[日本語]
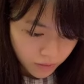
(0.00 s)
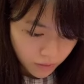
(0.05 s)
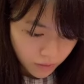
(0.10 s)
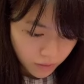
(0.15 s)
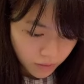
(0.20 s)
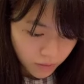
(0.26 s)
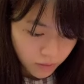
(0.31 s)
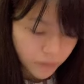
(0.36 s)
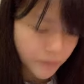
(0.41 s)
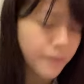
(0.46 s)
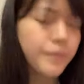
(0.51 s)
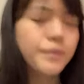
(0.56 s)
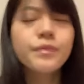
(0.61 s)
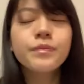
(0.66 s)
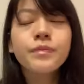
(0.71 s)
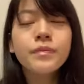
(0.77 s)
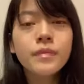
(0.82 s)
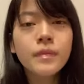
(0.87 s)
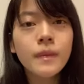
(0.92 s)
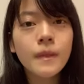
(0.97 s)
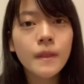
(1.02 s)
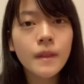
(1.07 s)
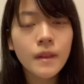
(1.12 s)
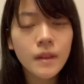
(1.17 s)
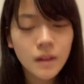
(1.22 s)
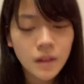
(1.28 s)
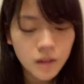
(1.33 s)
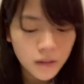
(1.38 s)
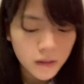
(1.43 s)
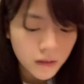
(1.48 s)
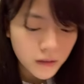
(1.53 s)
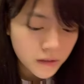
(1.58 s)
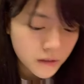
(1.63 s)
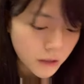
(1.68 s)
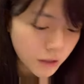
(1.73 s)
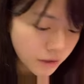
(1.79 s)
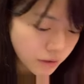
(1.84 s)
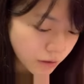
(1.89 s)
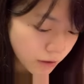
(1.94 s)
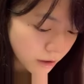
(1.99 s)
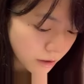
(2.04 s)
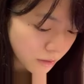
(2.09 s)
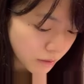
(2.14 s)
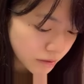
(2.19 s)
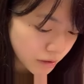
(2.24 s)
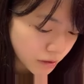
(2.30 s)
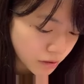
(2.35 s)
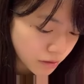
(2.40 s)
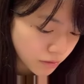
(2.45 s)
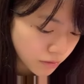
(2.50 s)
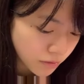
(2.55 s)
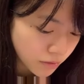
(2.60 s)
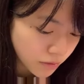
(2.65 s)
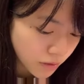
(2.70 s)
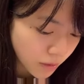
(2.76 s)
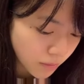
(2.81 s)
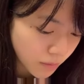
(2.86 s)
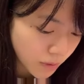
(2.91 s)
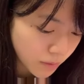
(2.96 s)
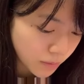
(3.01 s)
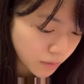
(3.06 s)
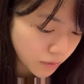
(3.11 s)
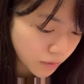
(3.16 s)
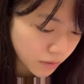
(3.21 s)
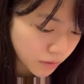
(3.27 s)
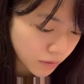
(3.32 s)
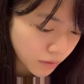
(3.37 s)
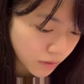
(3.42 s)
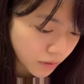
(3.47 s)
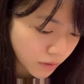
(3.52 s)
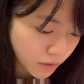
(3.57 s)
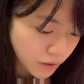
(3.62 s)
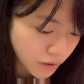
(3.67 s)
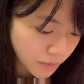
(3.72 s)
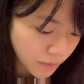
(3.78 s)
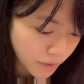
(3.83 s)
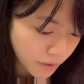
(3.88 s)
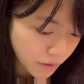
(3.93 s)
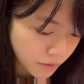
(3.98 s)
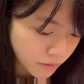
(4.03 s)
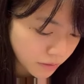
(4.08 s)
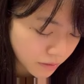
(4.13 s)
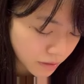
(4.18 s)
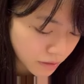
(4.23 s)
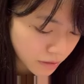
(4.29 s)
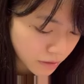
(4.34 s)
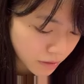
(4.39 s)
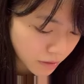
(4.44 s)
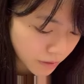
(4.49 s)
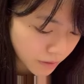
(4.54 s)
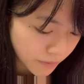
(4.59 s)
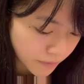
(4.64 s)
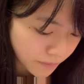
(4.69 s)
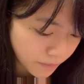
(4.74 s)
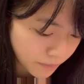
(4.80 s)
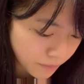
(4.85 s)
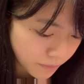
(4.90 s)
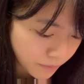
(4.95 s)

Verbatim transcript: だって、さよなら私のクラマもアニメやるんですね。